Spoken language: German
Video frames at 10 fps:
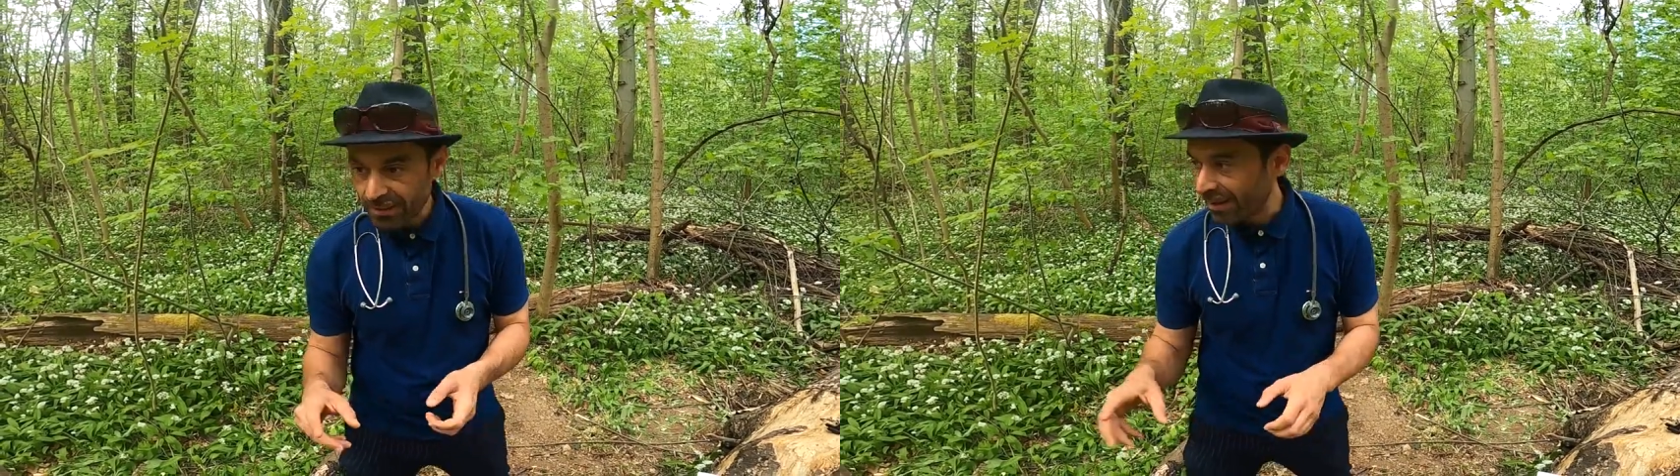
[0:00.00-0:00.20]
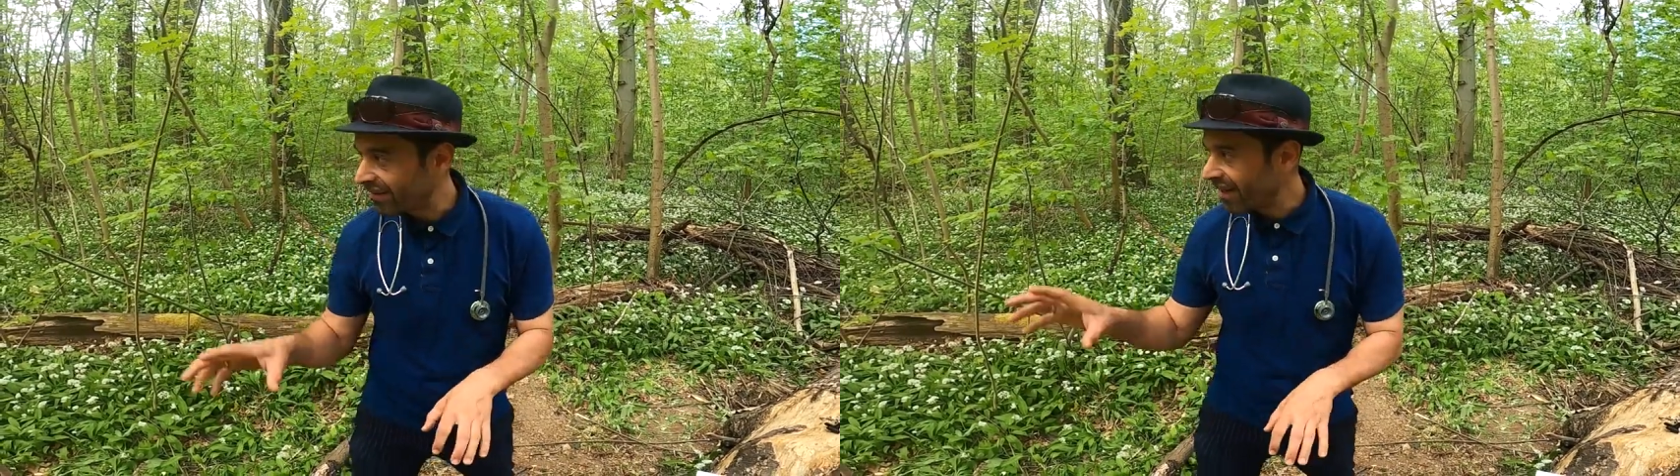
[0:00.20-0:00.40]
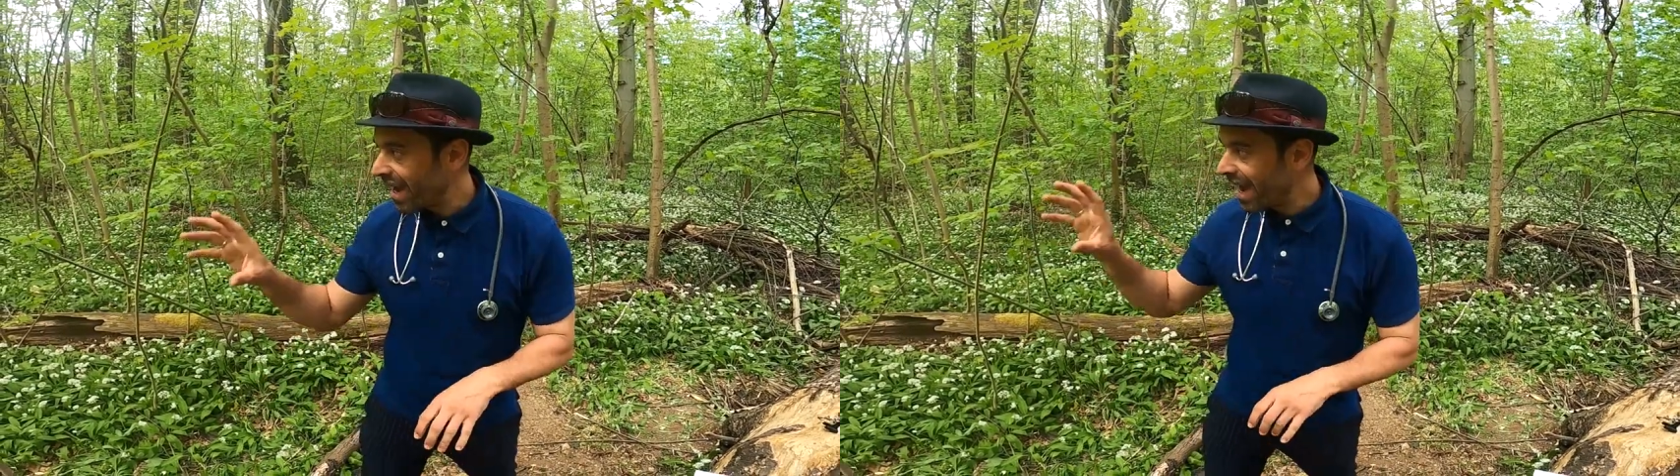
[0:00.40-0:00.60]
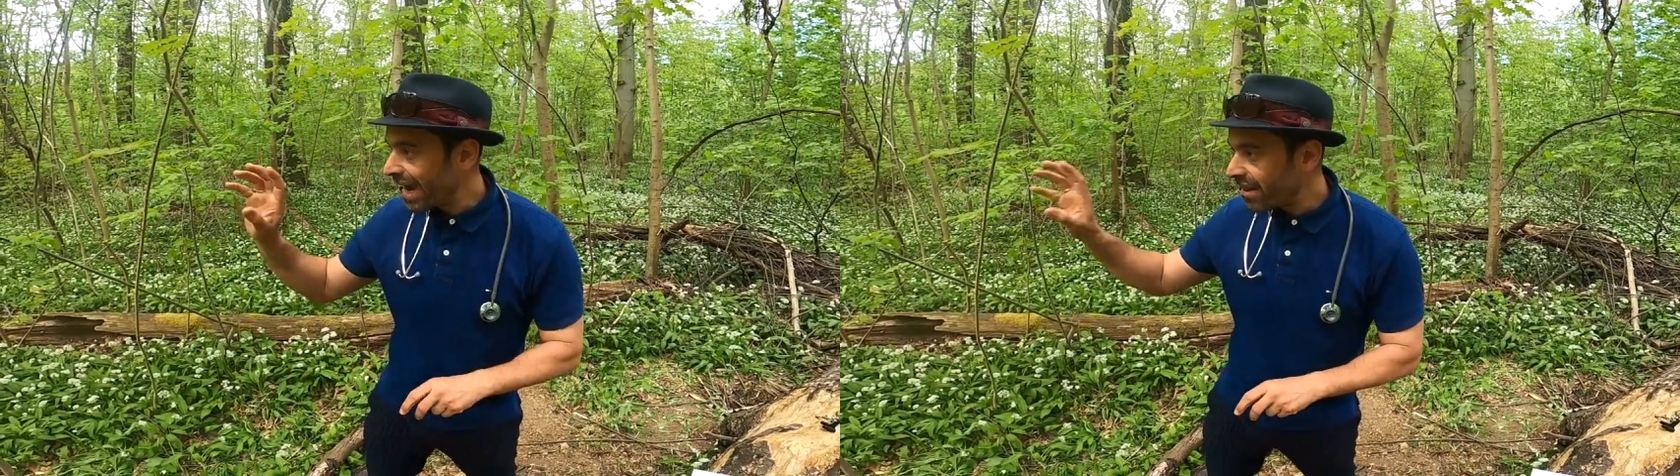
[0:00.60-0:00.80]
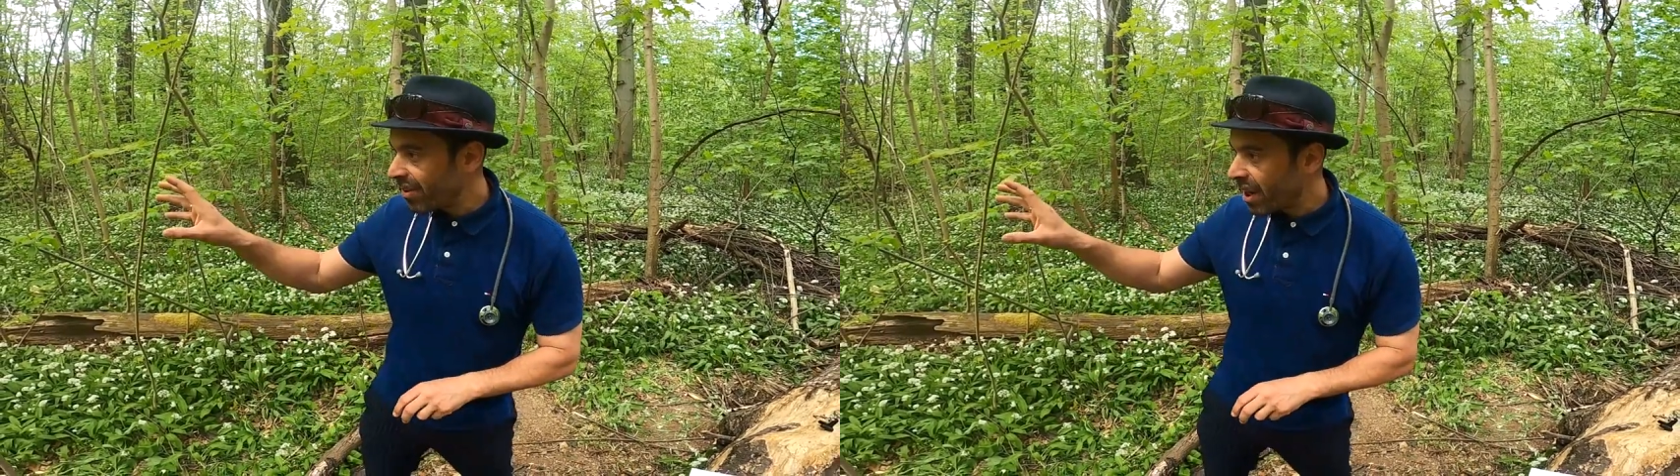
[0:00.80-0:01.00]
dass
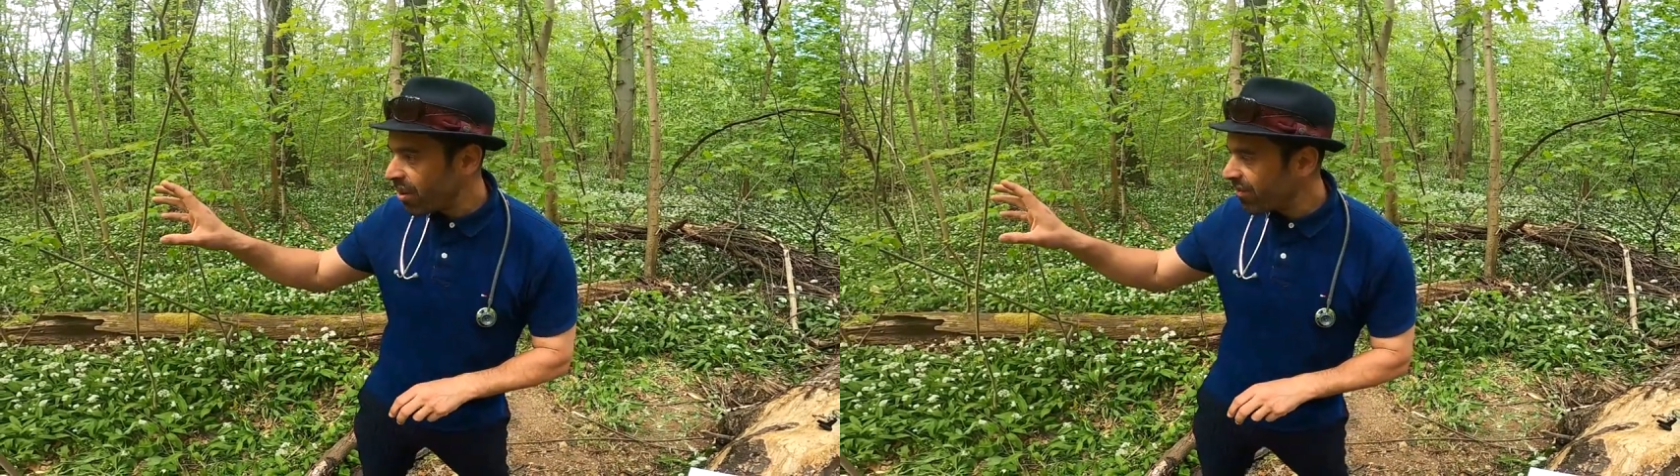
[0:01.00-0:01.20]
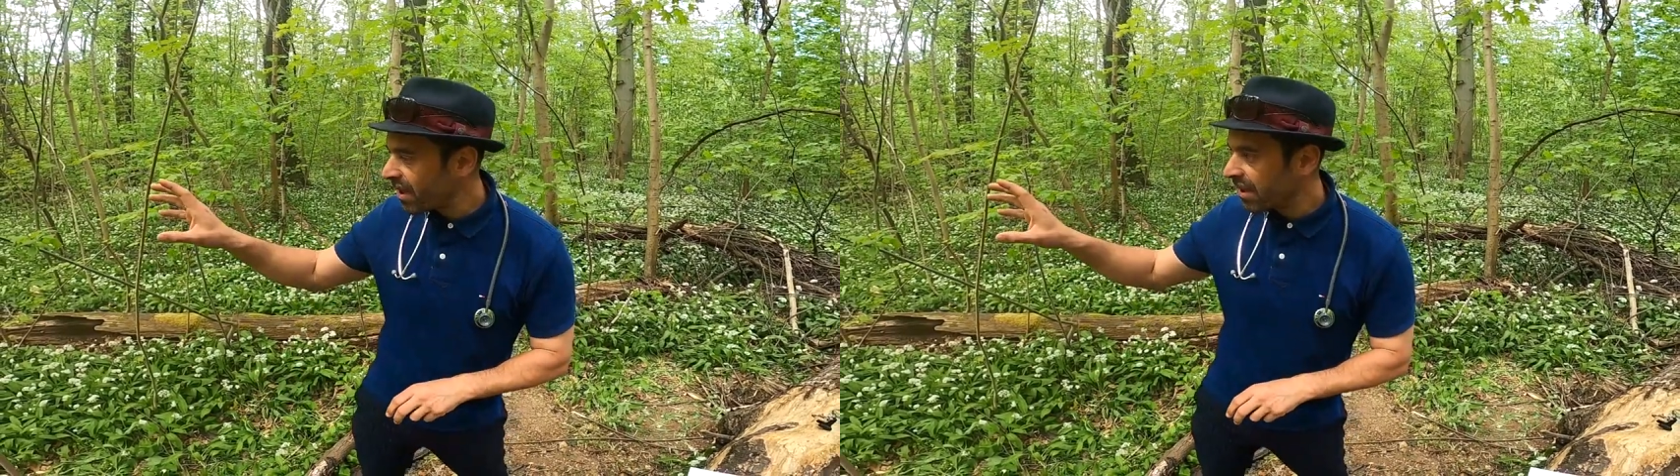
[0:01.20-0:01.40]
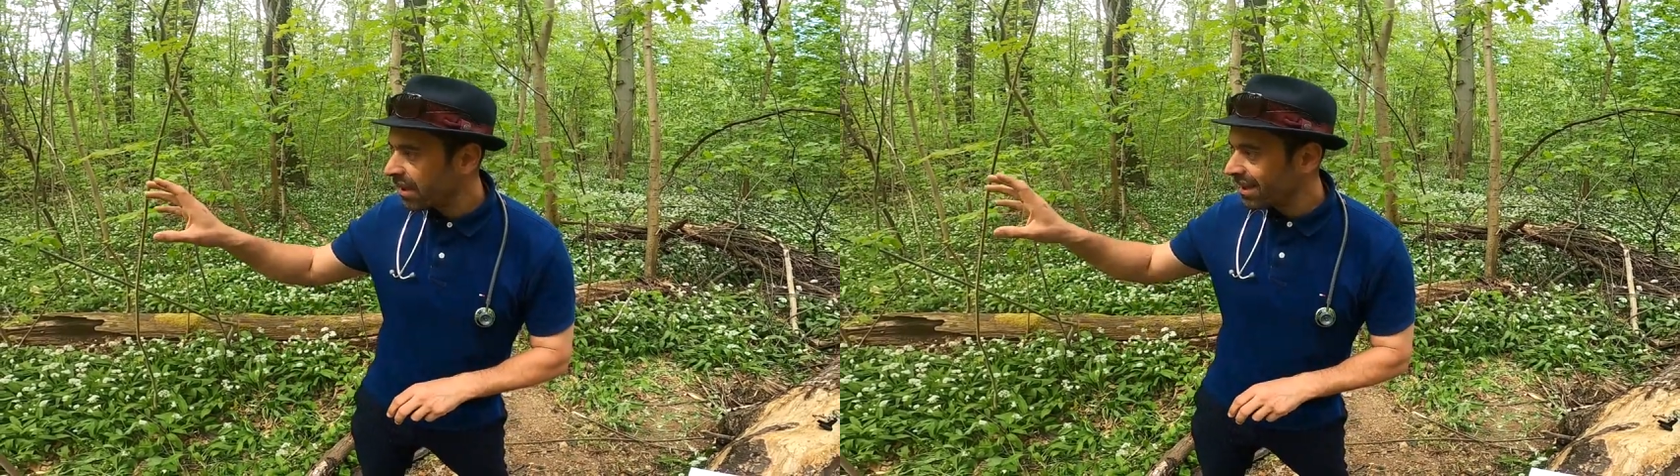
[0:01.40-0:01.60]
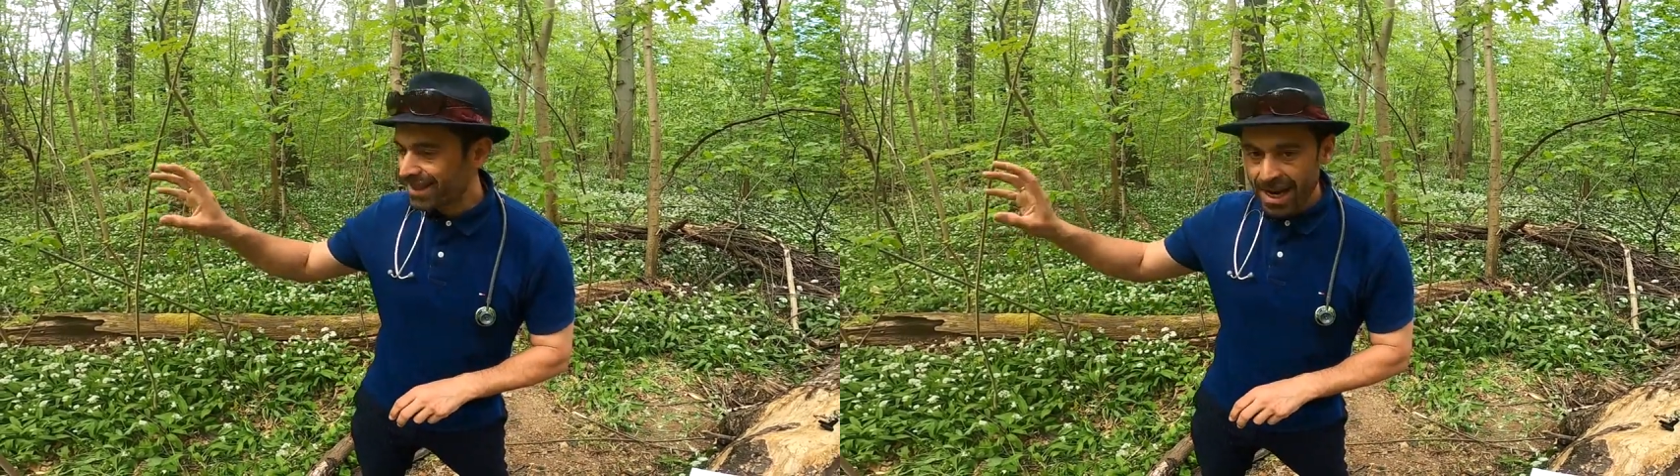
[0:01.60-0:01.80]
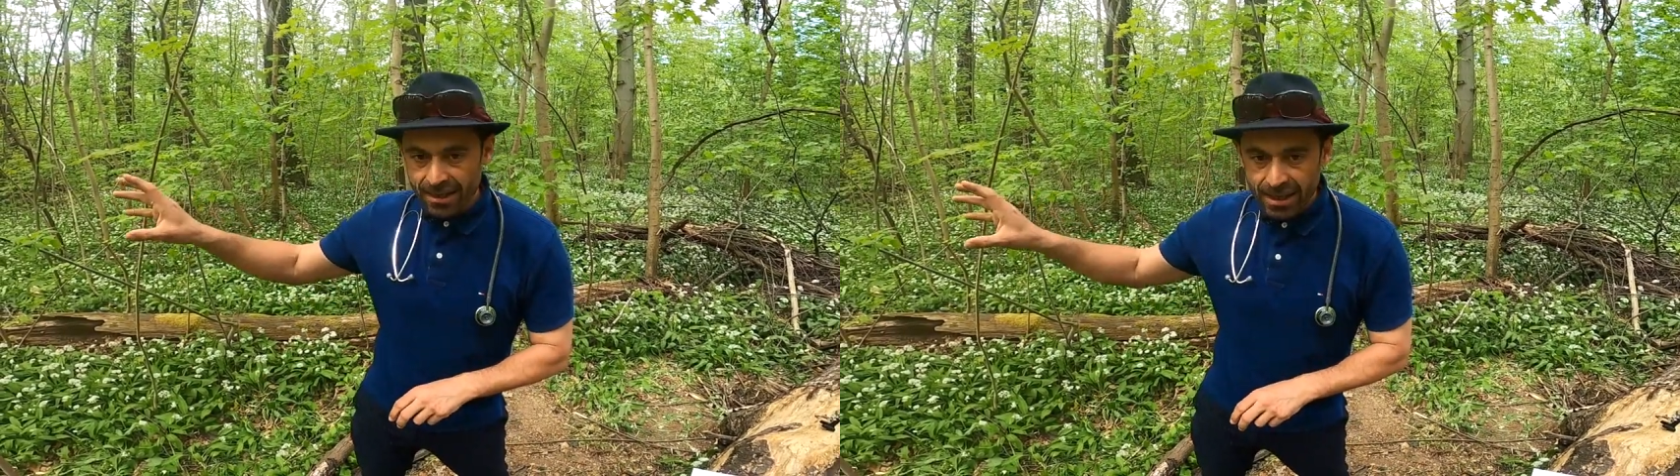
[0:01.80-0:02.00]
ein Baum
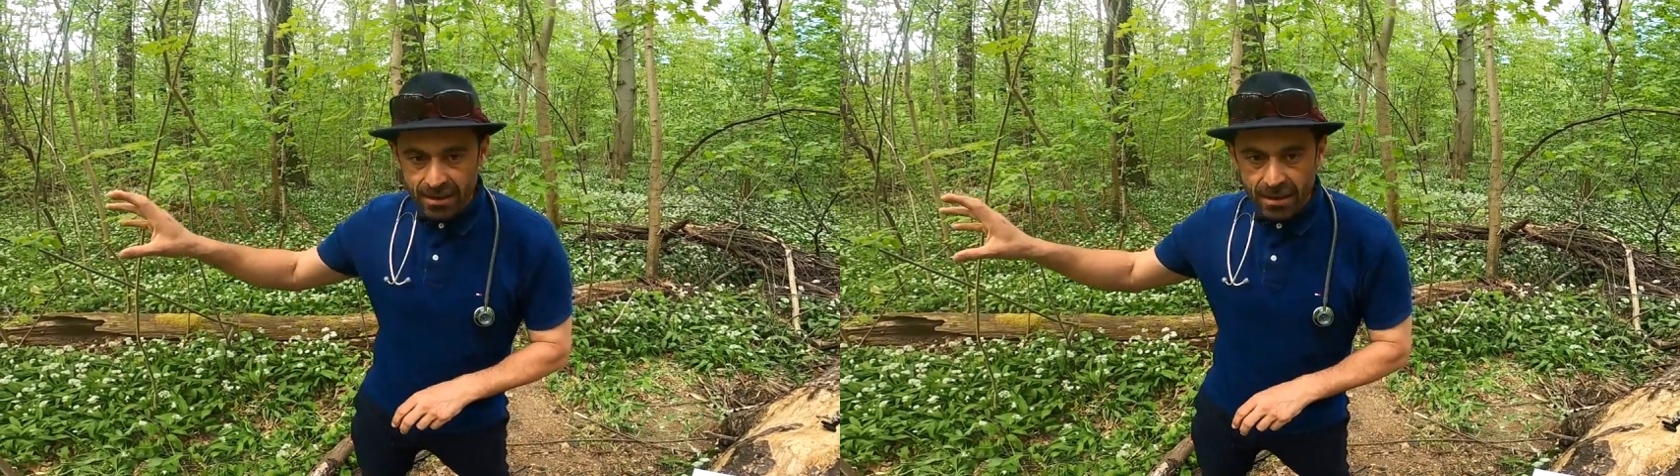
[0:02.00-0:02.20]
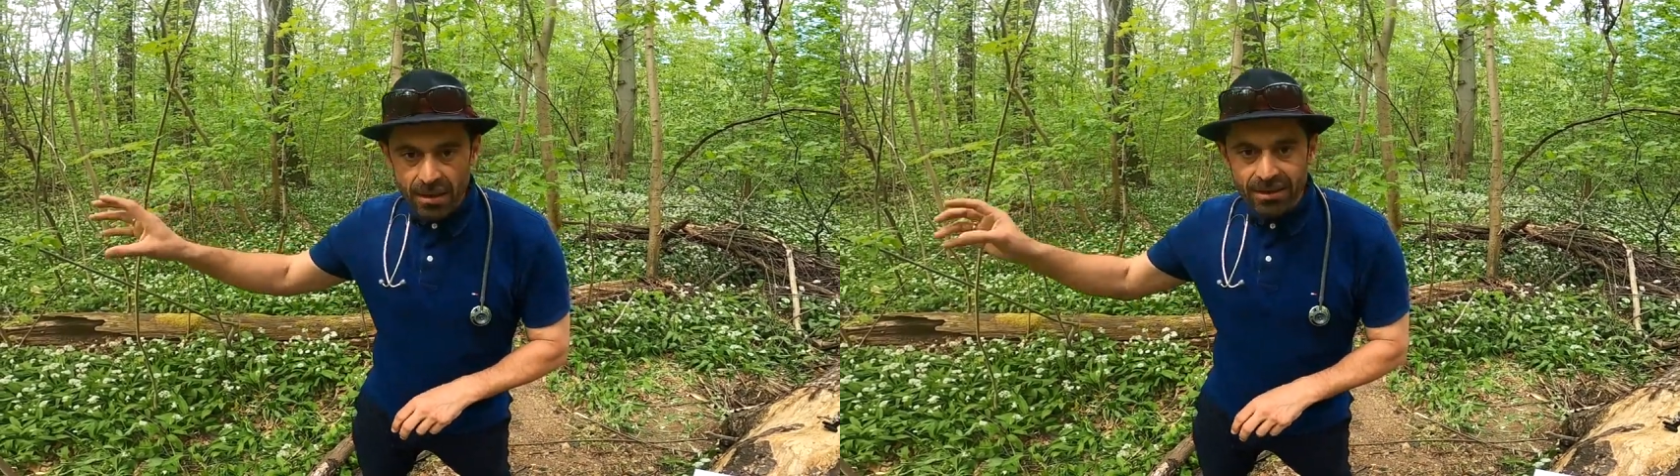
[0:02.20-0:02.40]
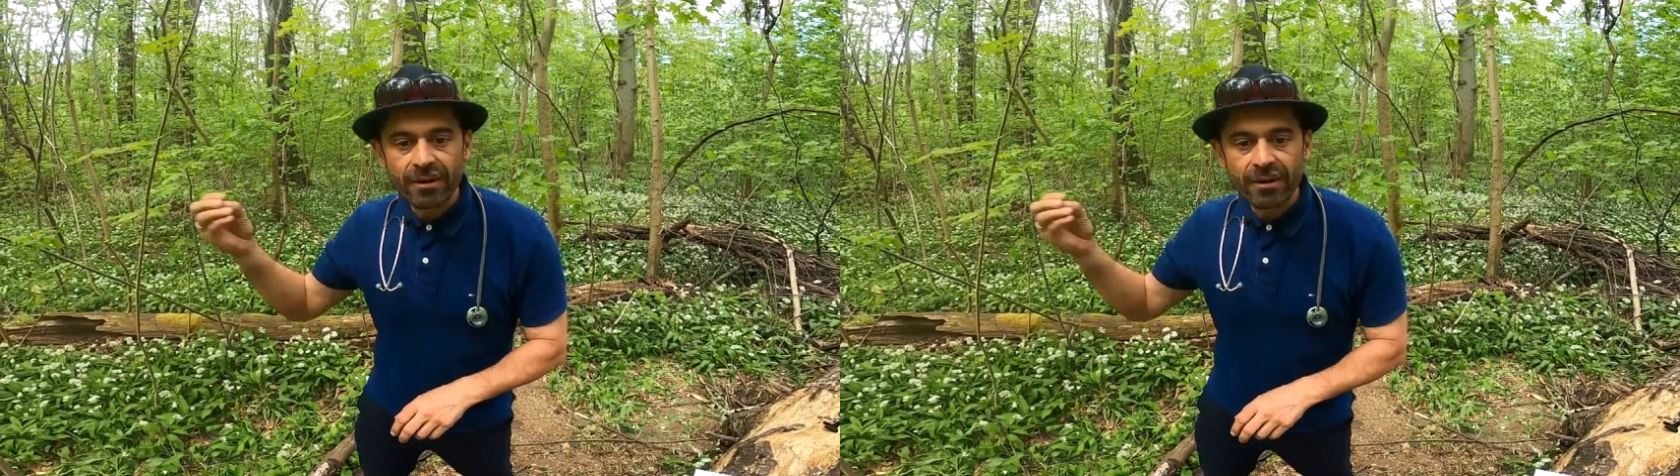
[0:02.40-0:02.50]
sagen kann,